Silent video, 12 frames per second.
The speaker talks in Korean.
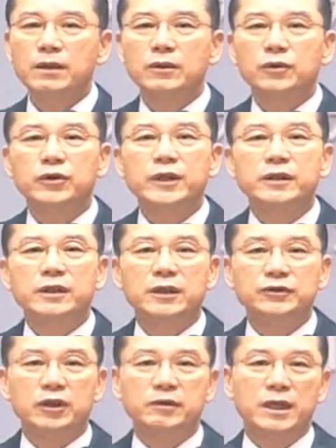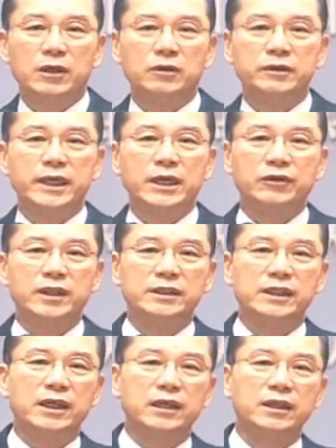고등학교를 졸업하고 대학교에
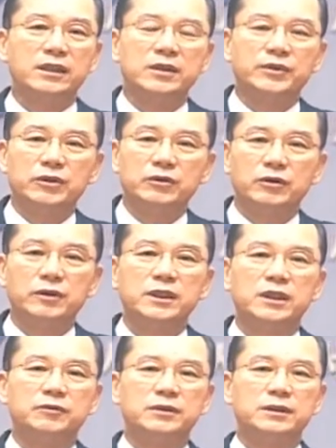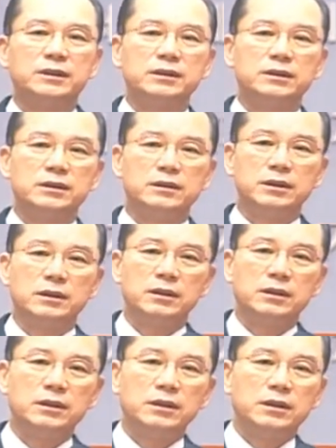지나가는 SFC 운동원 여러분
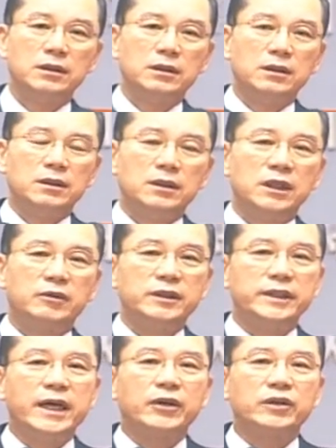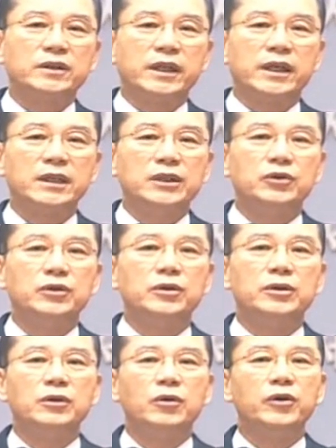여러분 대학교 들어간
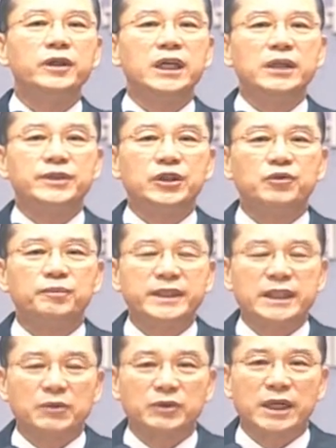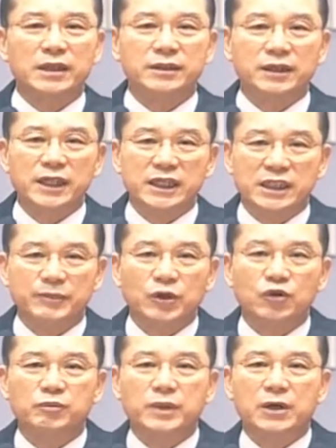이후 오히려 입시 준비 때보다 더 열심히
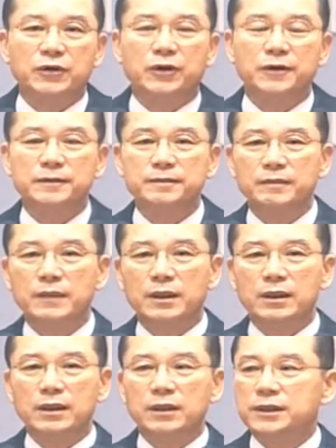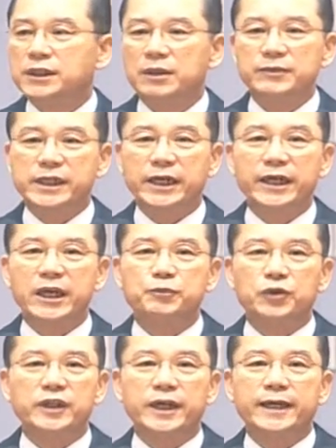공부하고 시험 시간에
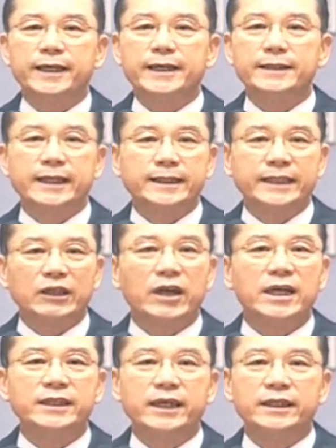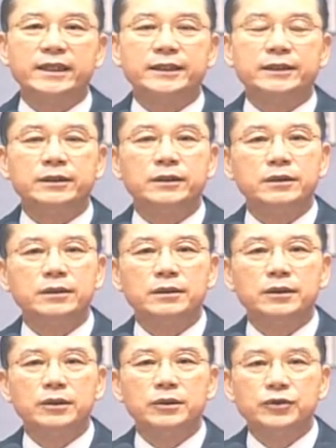부정행위를 절대로 하지 않는
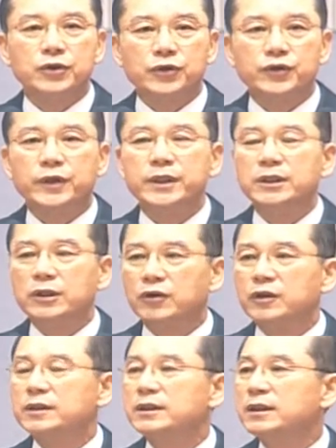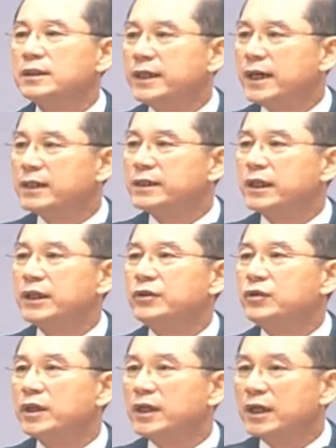소수의 어려운
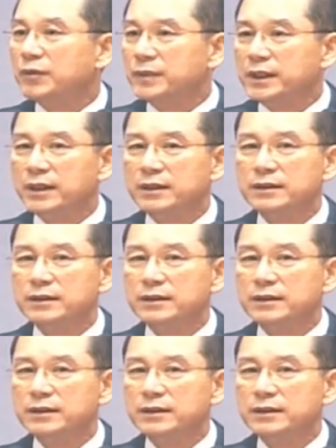대학생이 되어야 합니다.